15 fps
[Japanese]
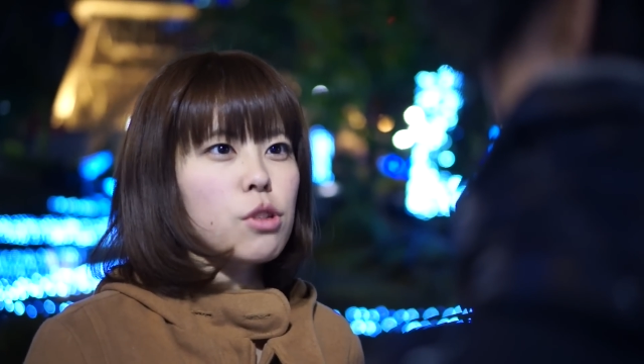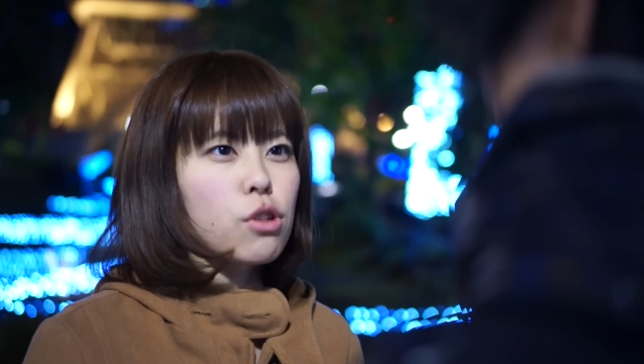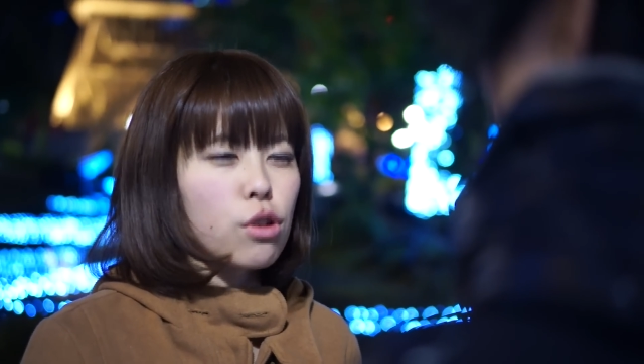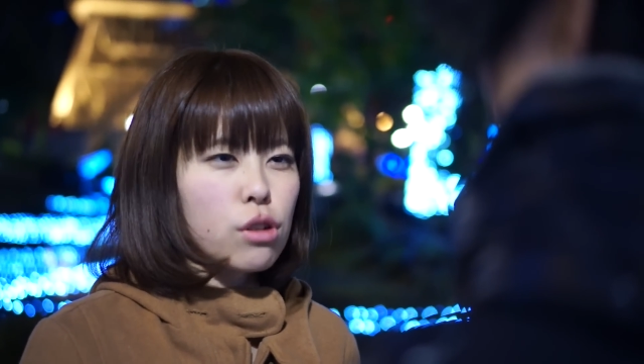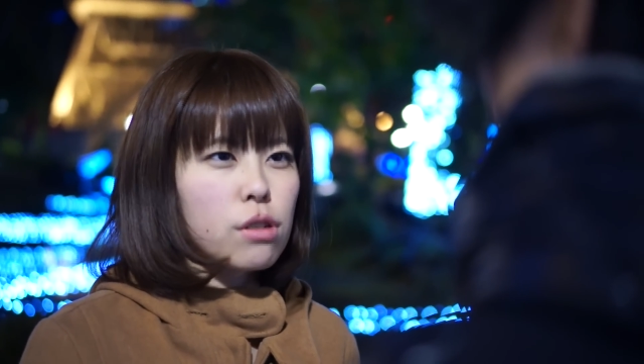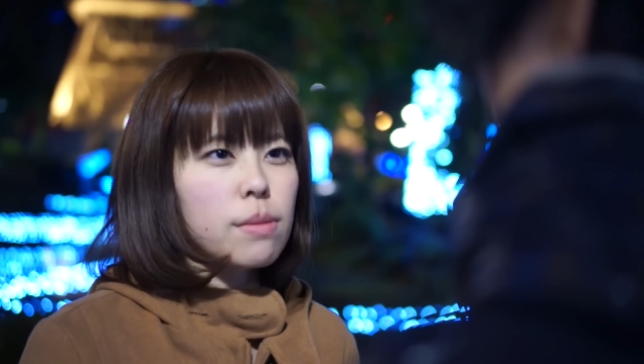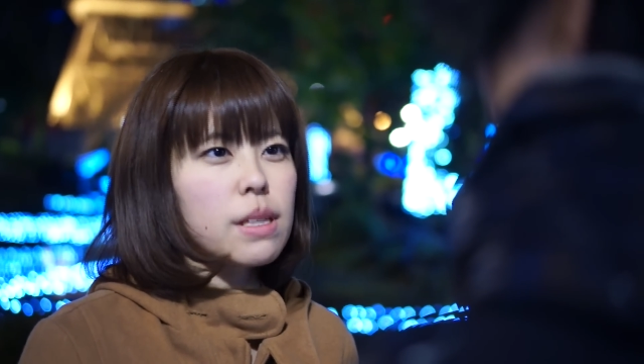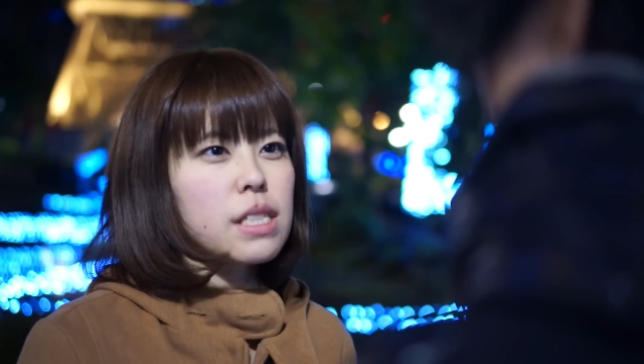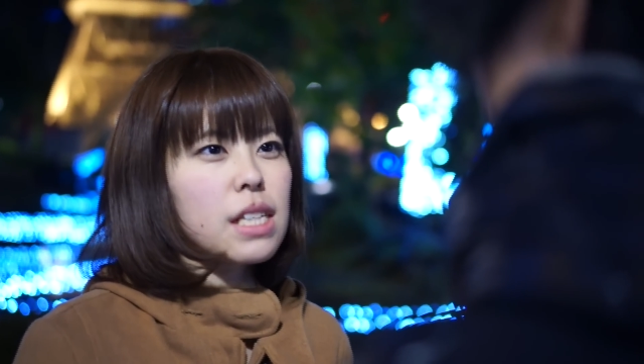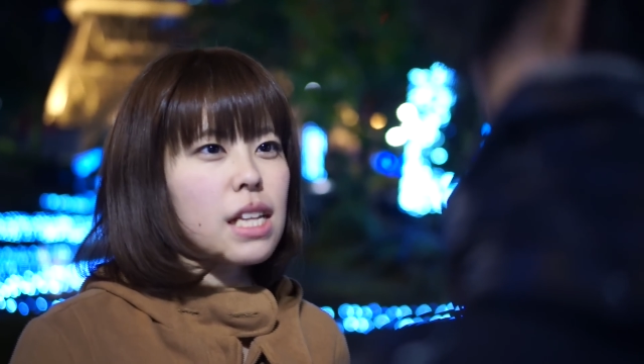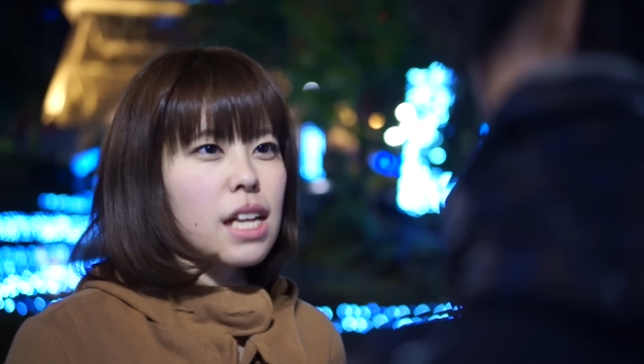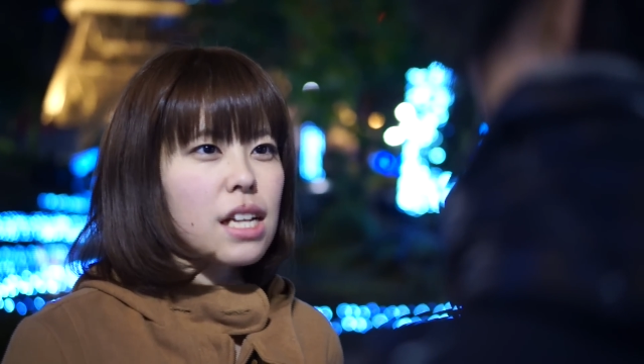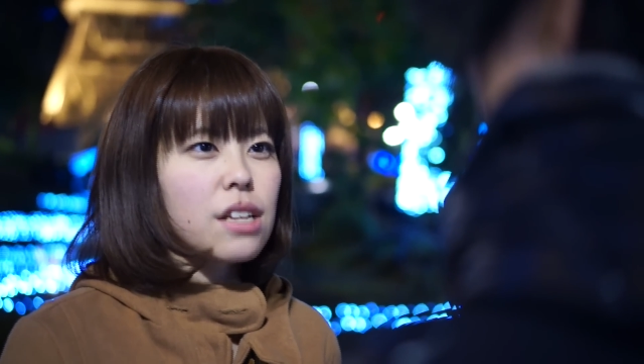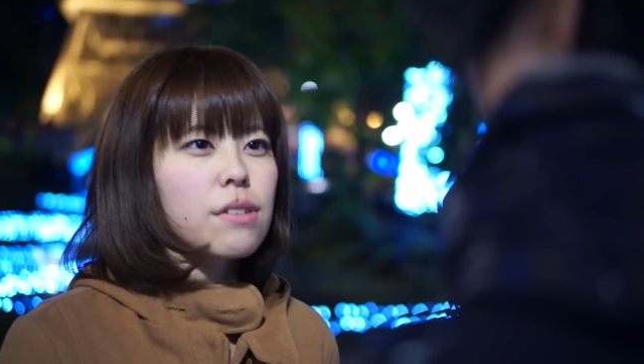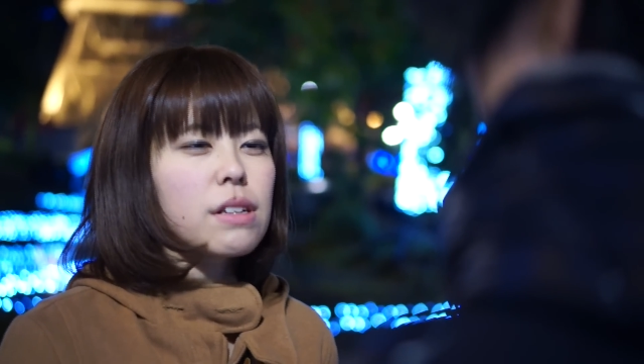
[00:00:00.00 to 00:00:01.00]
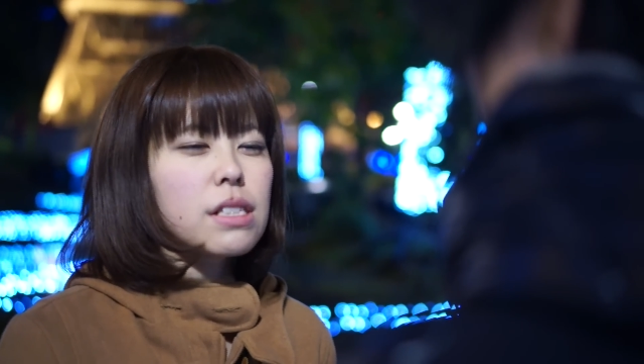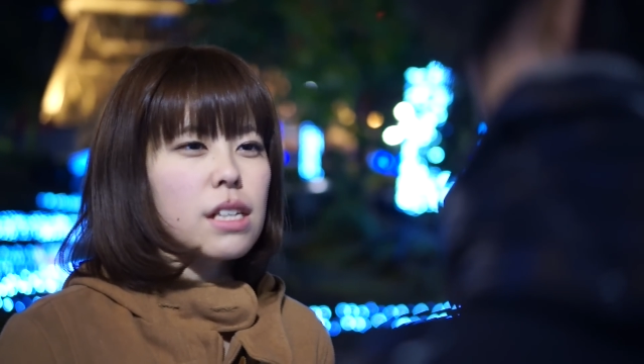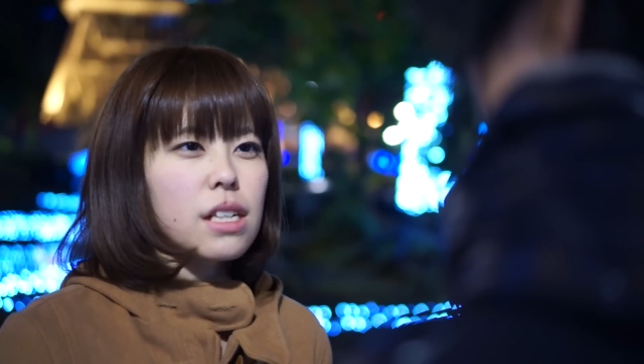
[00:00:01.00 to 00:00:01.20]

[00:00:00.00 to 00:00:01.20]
部の特別な何和